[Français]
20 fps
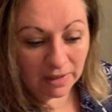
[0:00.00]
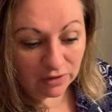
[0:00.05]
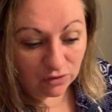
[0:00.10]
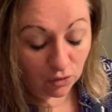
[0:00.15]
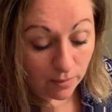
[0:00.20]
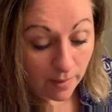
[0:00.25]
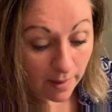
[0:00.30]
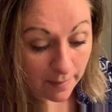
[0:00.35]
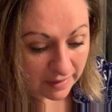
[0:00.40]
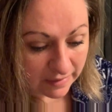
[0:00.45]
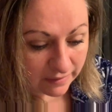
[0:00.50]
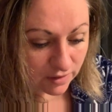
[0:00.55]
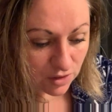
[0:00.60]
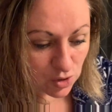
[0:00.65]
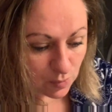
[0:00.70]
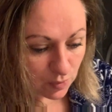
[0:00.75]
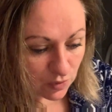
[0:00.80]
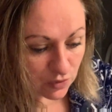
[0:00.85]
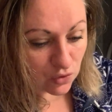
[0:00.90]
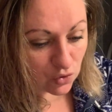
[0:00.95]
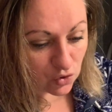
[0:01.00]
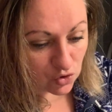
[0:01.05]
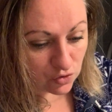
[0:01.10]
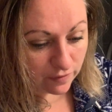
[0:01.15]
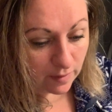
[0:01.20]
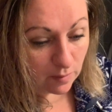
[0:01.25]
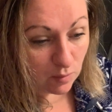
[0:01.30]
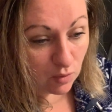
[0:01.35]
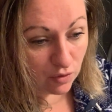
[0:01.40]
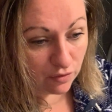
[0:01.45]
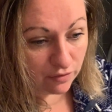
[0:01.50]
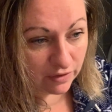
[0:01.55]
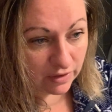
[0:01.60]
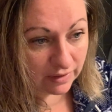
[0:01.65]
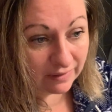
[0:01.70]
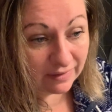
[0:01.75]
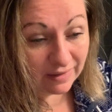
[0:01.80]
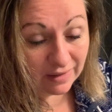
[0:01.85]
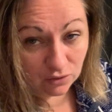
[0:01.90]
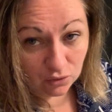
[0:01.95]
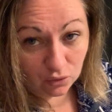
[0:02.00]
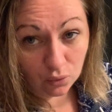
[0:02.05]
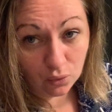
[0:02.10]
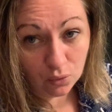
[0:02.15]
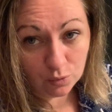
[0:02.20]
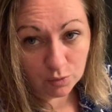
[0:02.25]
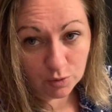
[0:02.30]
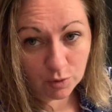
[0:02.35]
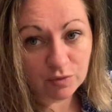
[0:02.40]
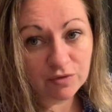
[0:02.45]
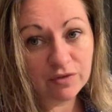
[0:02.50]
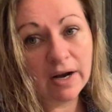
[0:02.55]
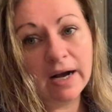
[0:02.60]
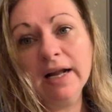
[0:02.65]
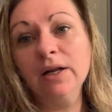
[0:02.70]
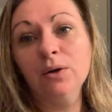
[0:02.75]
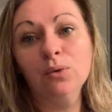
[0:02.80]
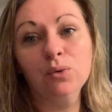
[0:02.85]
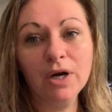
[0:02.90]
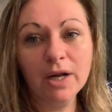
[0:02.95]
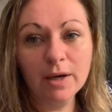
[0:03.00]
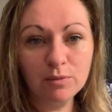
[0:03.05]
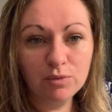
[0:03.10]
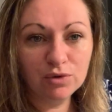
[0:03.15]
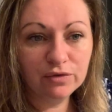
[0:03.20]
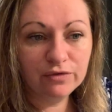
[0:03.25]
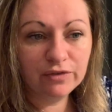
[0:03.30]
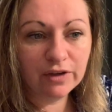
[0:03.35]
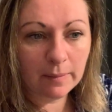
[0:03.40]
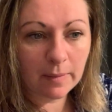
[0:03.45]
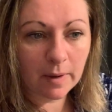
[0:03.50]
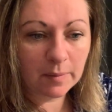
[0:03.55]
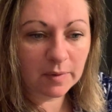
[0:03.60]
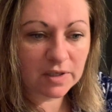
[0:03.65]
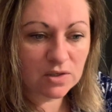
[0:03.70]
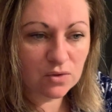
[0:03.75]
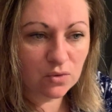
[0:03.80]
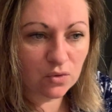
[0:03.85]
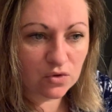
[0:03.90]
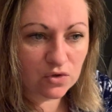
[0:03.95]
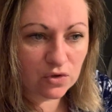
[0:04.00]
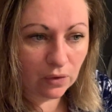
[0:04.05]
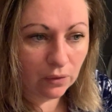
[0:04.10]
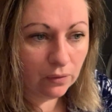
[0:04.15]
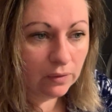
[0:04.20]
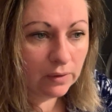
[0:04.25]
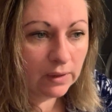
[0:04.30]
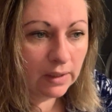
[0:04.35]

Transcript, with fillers: demain matin je pense que je vais me lever très tôt pour pouvoir aller au labo faire ma prise de sang.